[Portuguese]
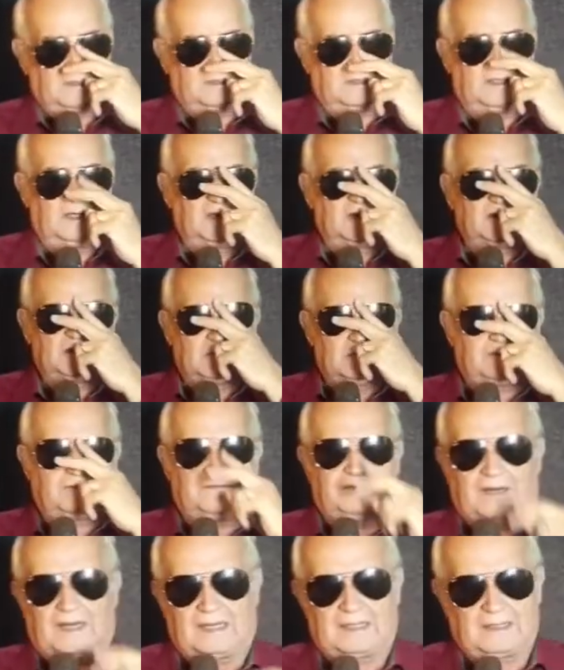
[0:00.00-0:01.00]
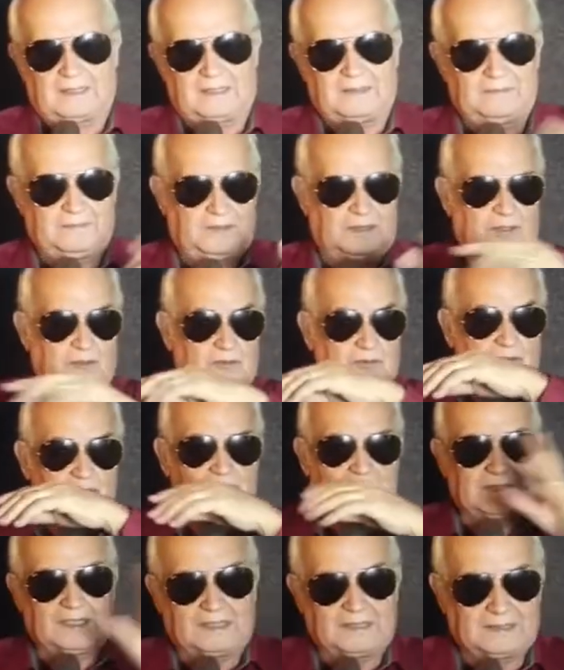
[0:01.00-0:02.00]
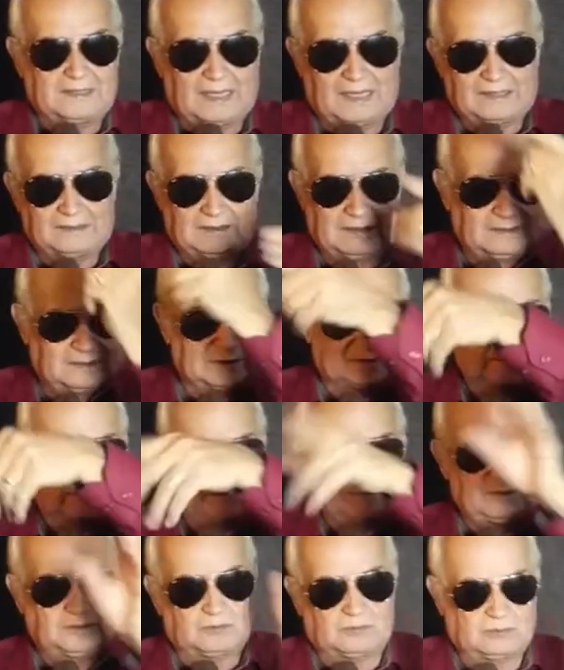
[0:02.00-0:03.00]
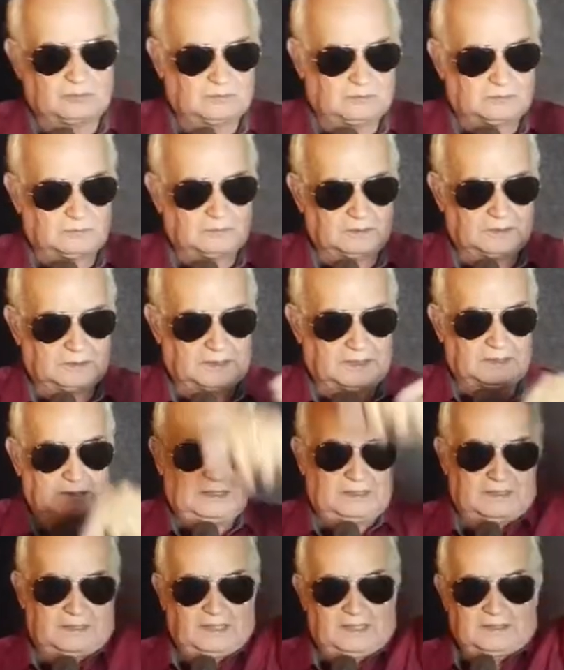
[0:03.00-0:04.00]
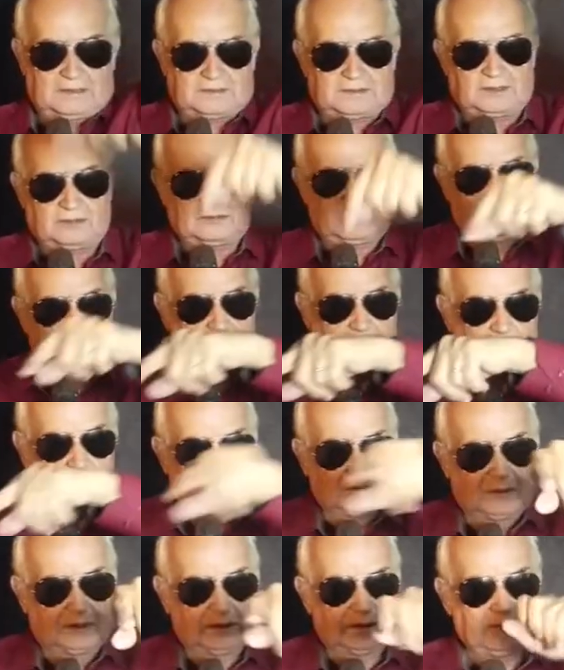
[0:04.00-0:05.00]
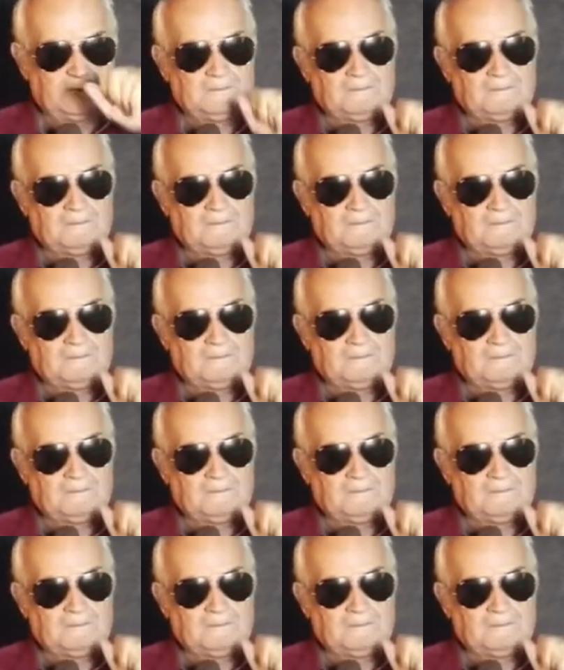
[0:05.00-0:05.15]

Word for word: Cristo fala em mim. Eu não sei nada, Ele sabe tudo. Que Ele cresça, eu diminua.